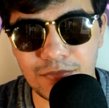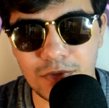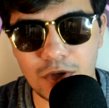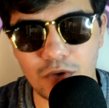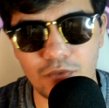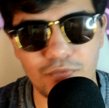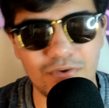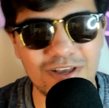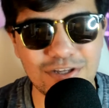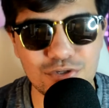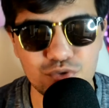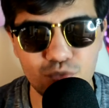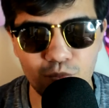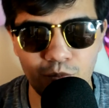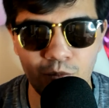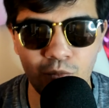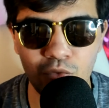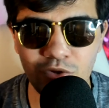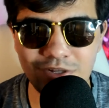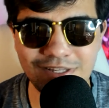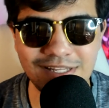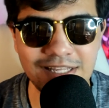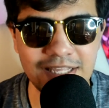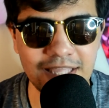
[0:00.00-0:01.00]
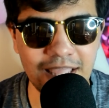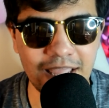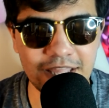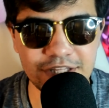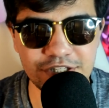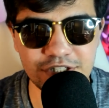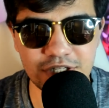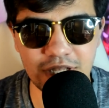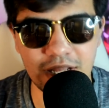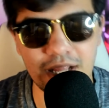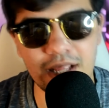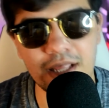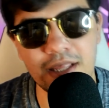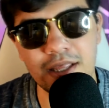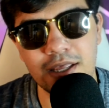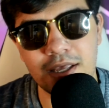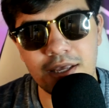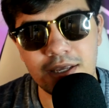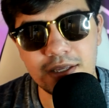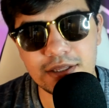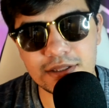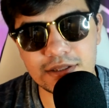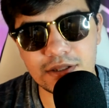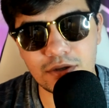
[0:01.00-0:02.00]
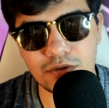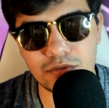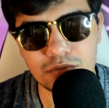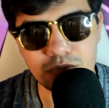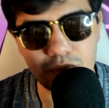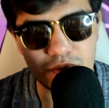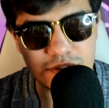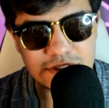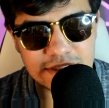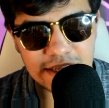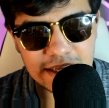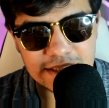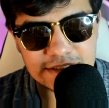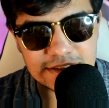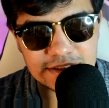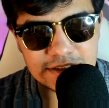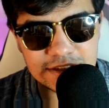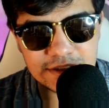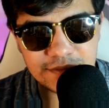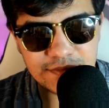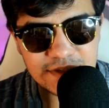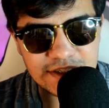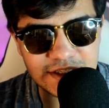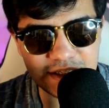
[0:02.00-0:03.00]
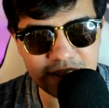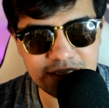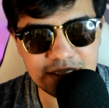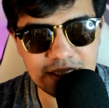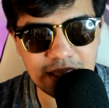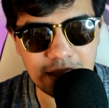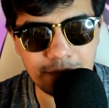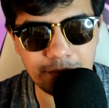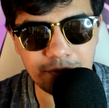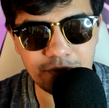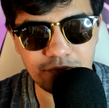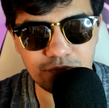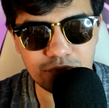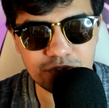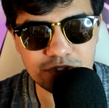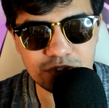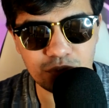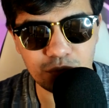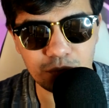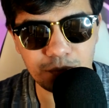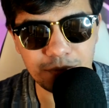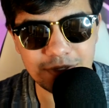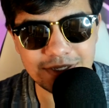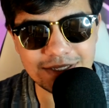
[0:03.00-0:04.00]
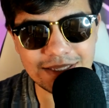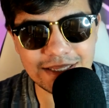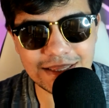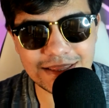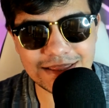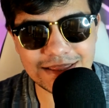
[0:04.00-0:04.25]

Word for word: Eu faço muita enquete lá, então não esquece de me seguir lá para você não perder